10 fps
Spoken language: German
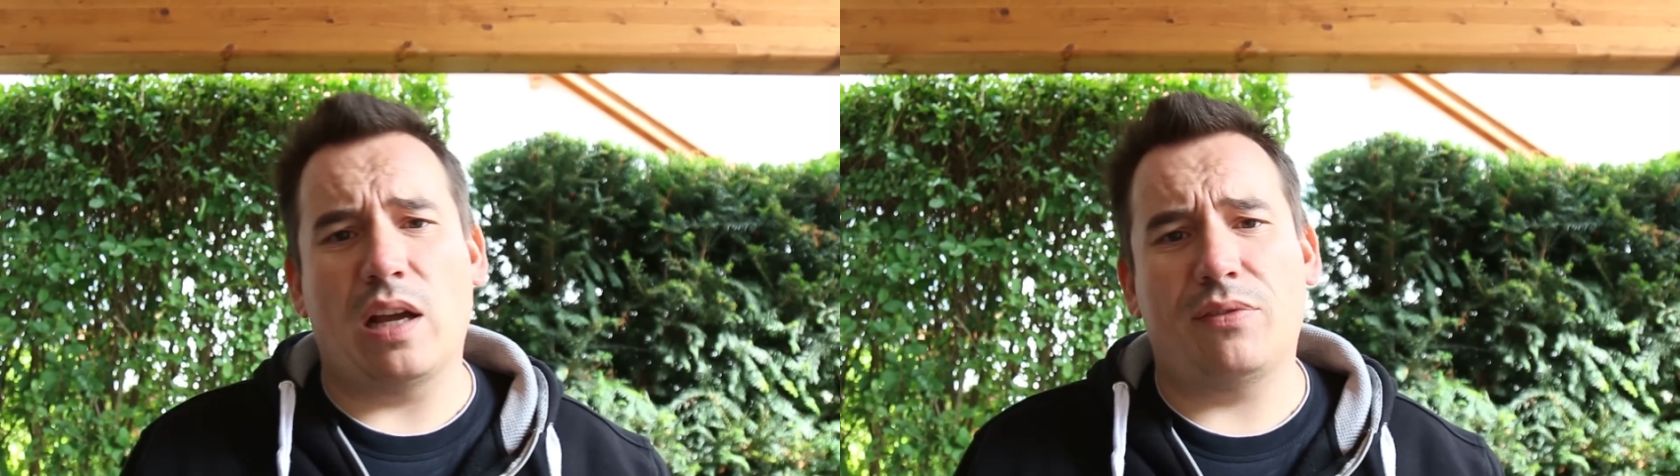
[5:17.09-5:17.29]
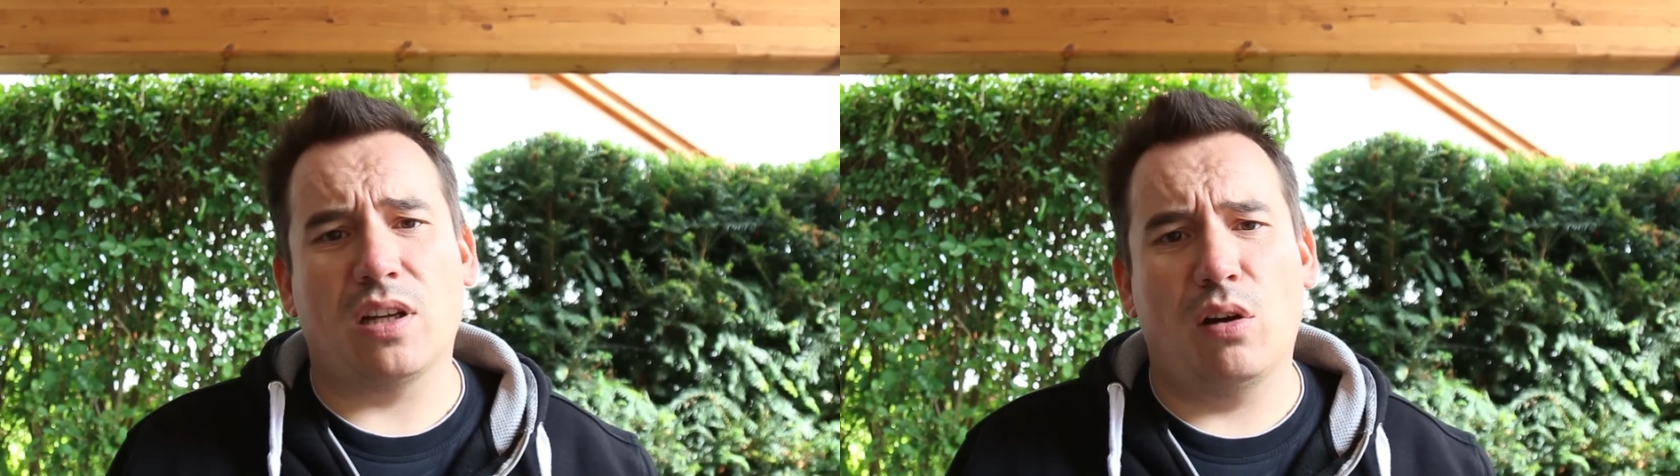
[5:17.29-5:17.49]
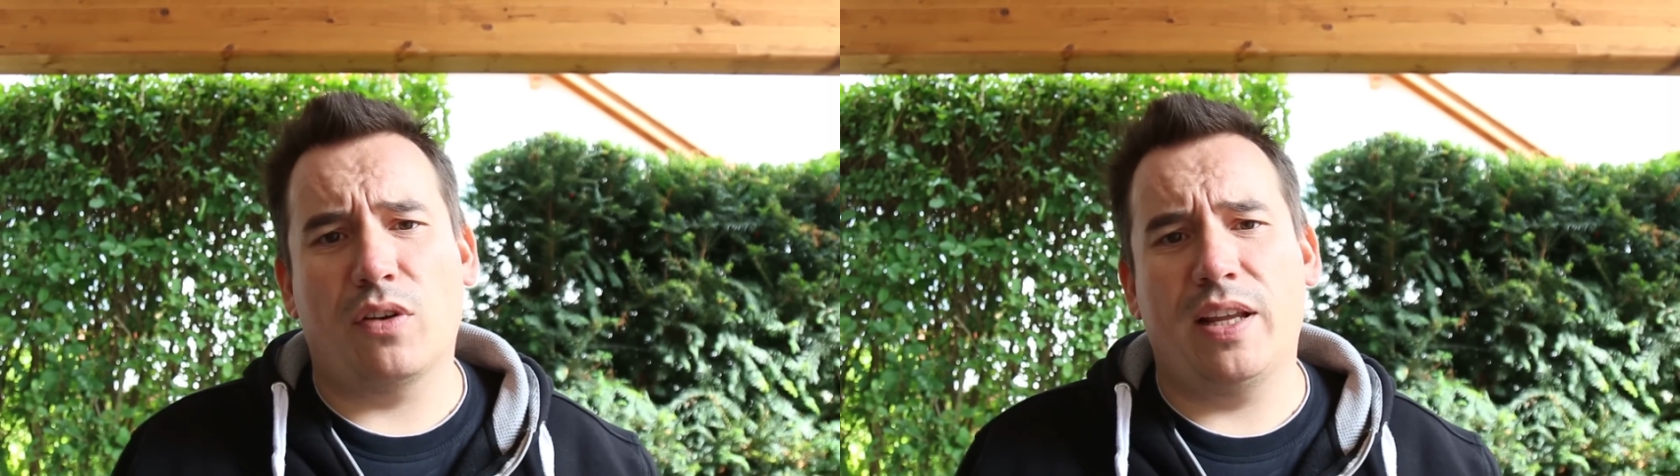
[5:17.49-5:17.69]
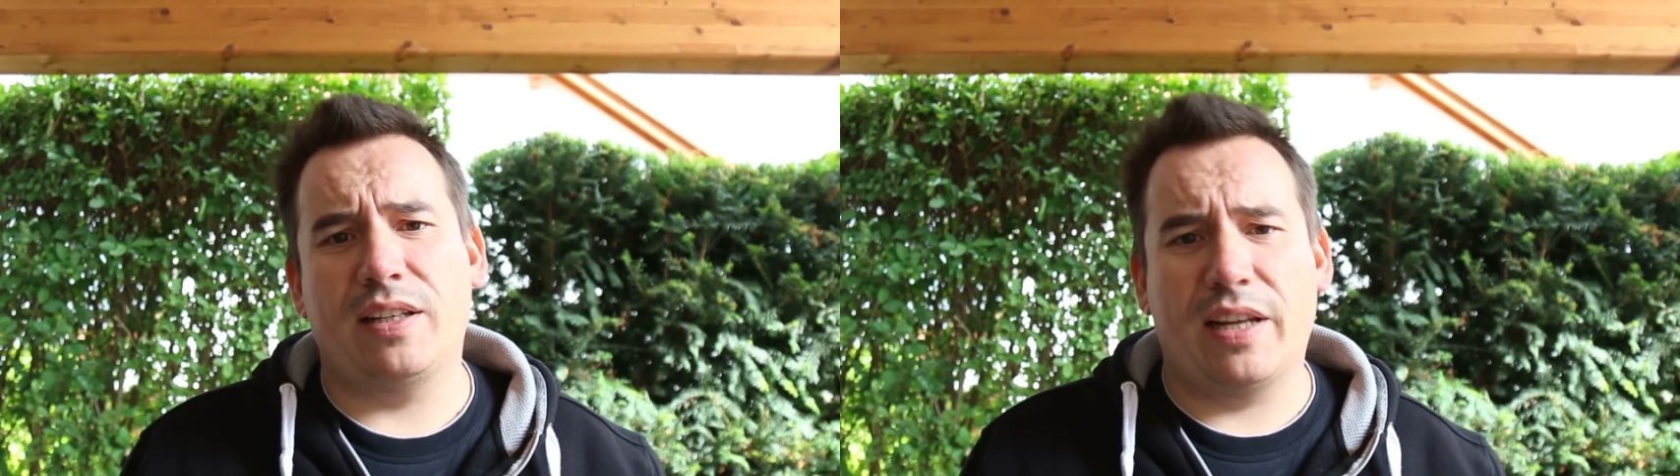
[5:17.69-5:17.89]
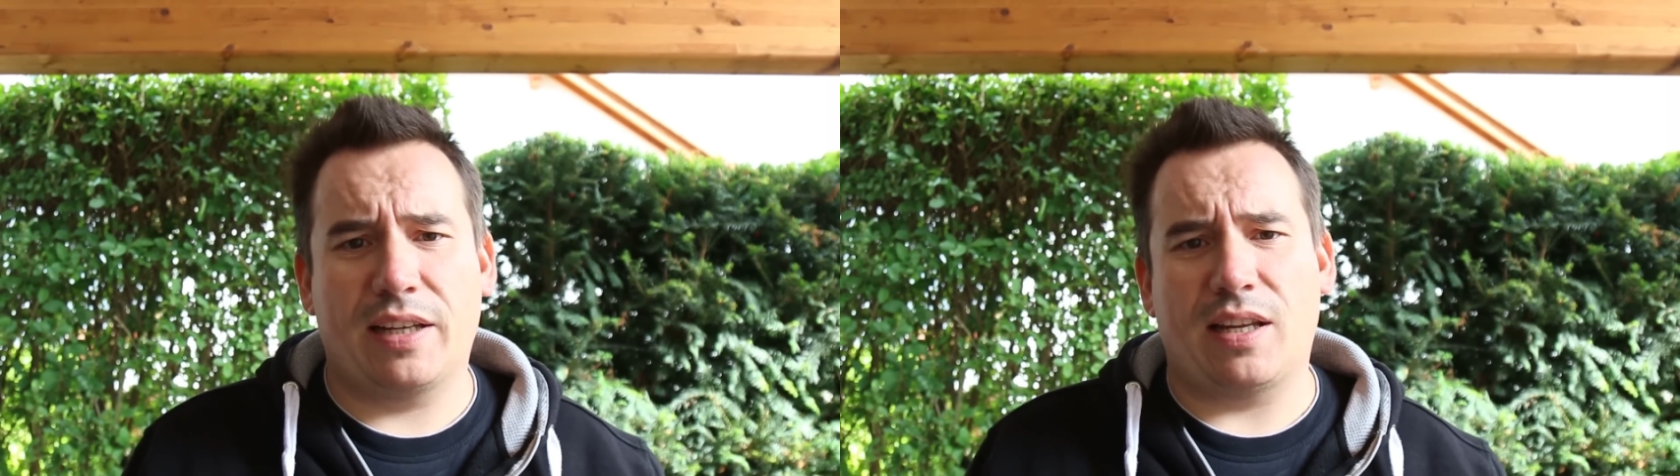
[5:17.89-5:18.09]
Einfach
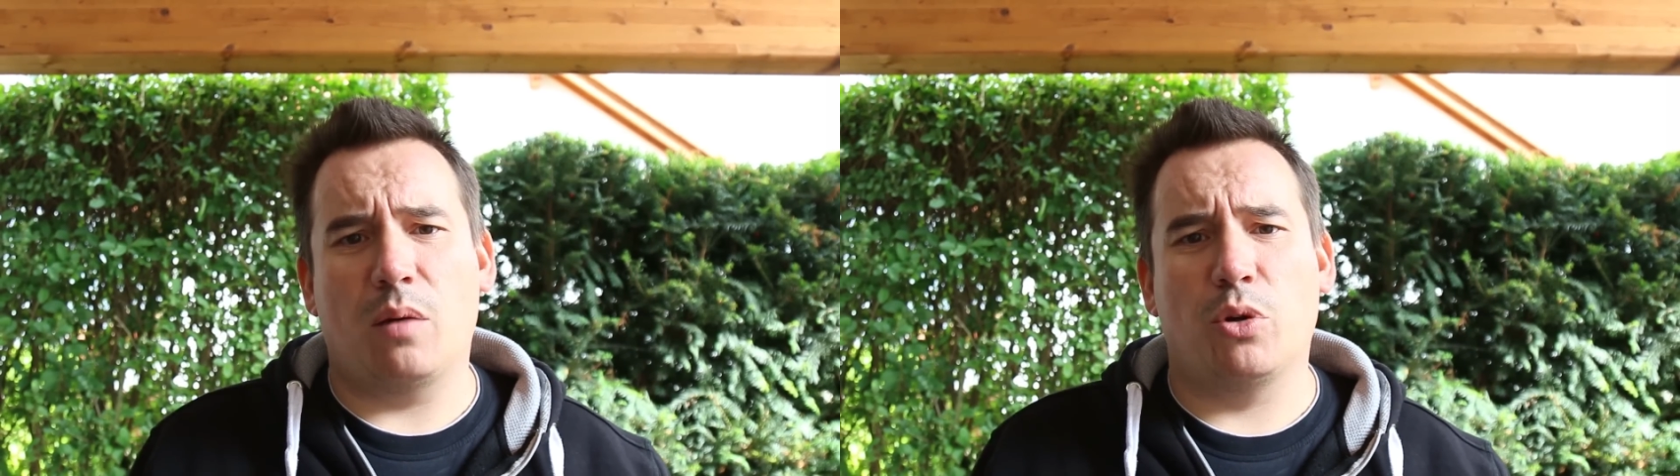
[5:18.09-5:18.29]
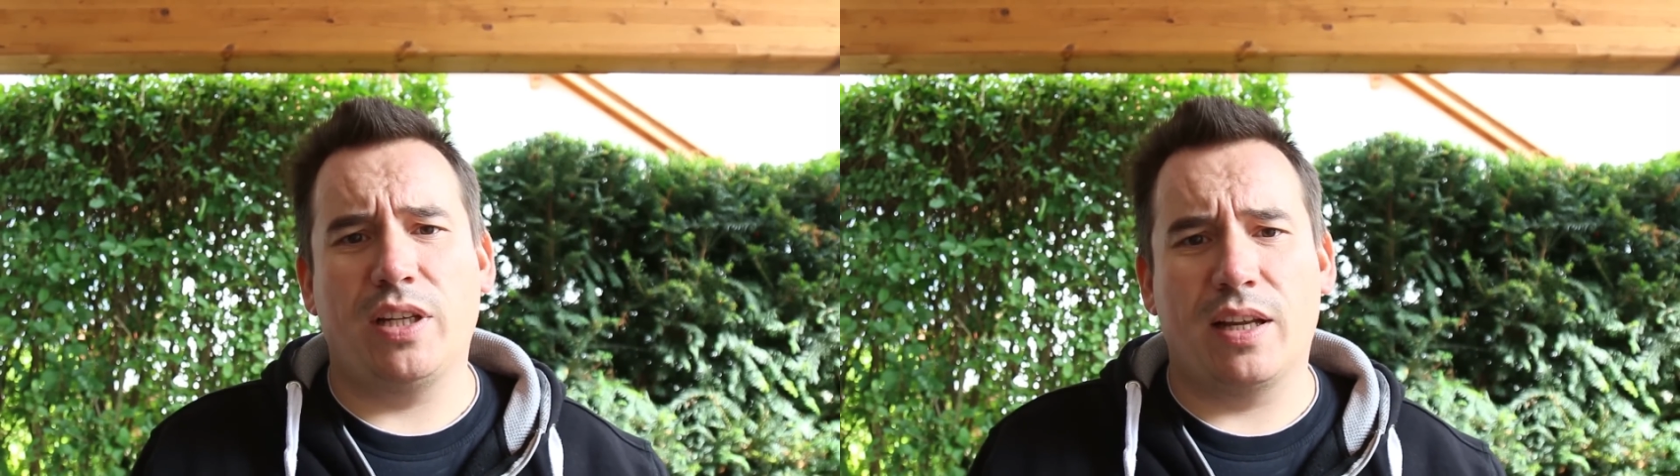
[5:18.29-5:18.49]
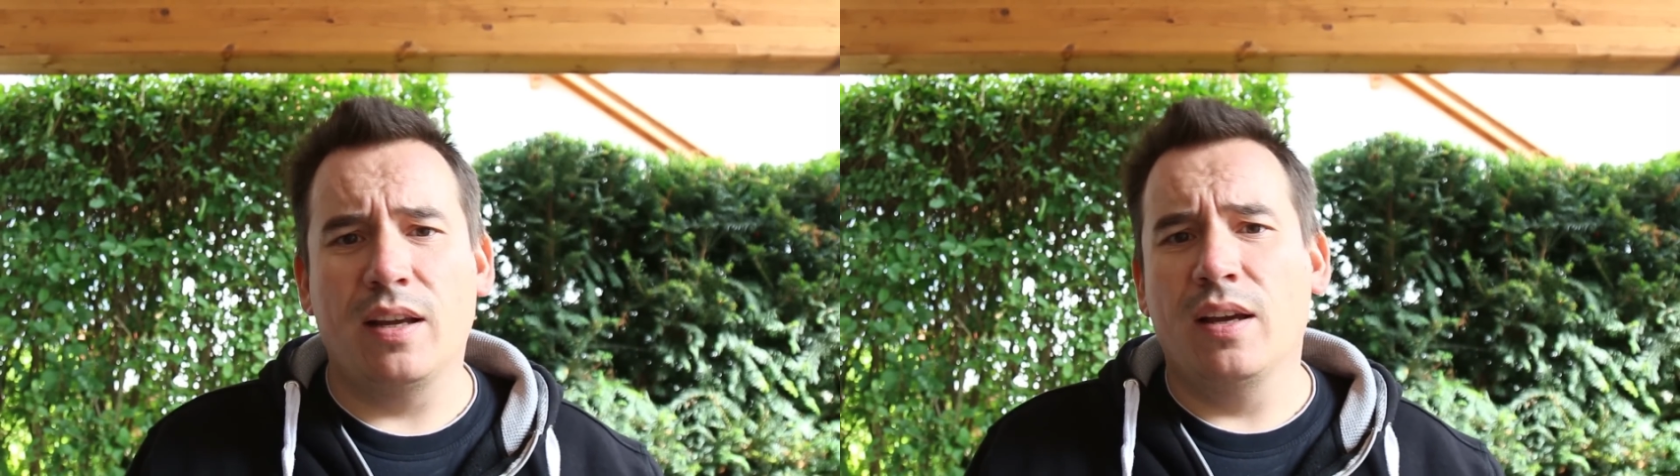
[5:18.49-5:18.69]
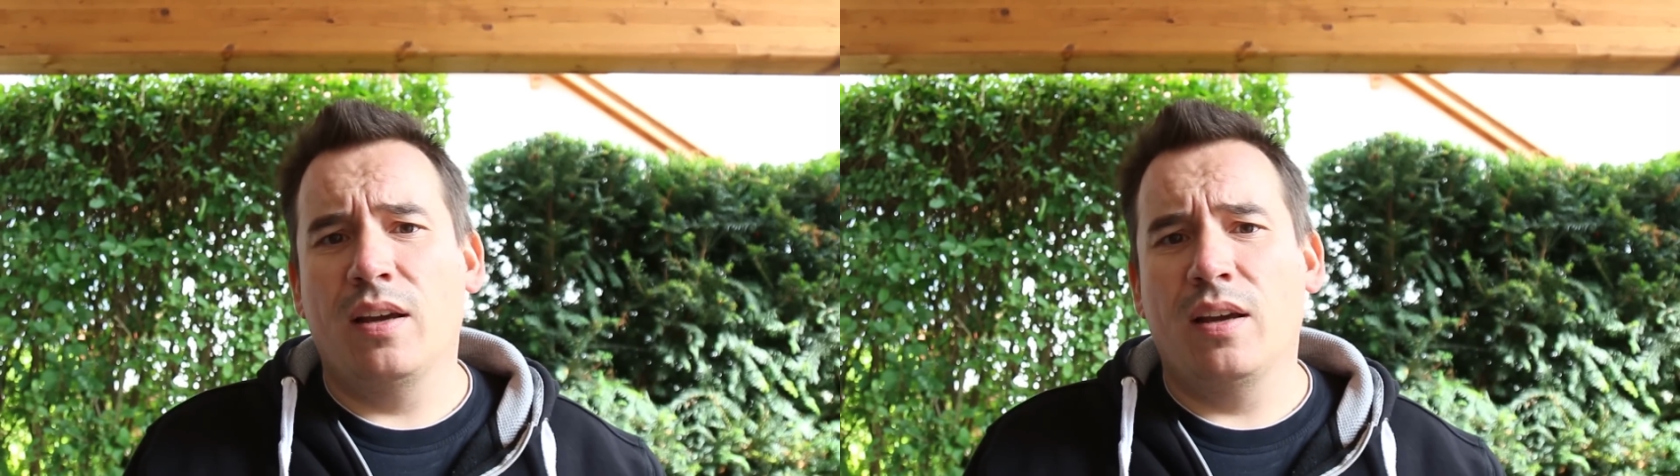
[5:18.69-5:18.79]
draufklicken, den Kanal abonnieren.